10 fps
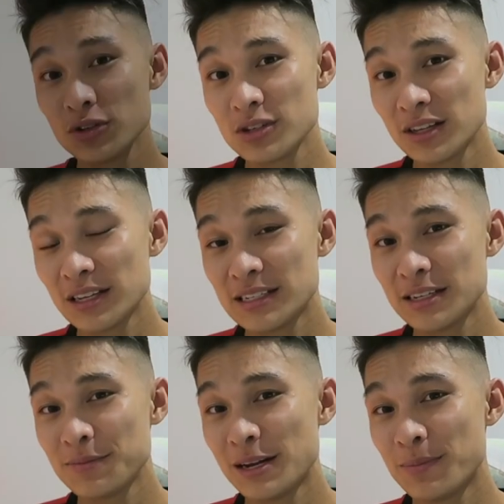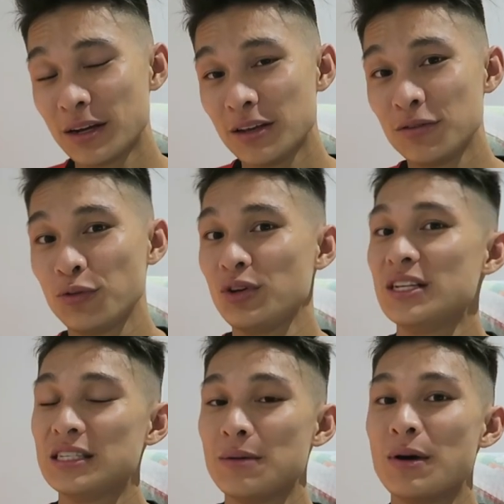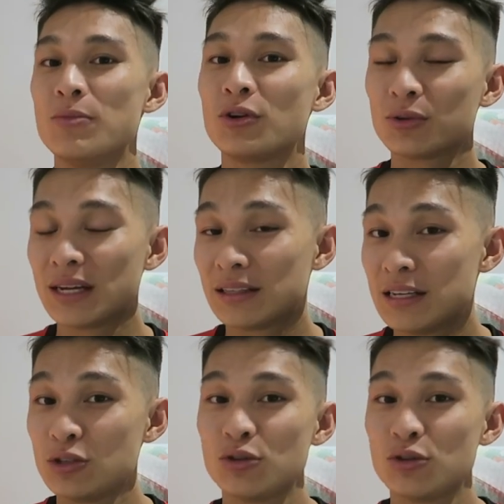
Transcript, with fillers: ceux qui sont intéressés par les paquets de fruits, n'hésitez pas à me contacter,